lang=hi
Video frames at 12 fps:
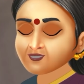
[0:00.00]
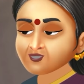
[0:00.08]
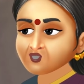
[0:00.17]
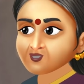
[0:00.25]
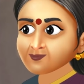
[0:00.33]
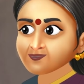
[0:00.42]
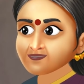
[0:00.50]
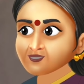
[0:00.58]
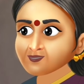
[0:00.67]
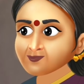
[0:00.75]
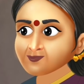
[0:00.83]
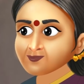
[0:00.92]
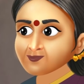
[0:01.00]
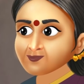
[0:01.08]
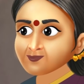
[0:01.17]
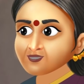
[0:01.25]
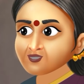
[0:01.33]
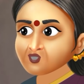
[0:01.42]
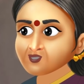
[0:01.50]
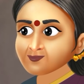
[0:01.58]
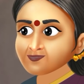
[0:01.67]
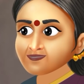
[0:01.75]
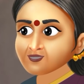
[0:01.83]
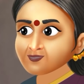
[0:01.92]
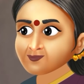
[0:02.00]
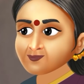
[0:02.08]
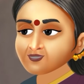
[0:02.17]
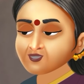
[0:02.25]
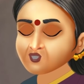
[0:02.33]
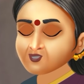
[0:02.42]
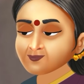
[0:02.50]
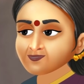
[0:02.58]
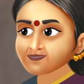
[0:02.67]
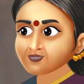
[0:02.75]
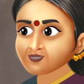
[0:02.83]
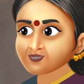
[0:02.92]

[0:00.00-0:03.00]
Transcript: देखो शीना बेटी अब तुम्हारी शादी होने वाली है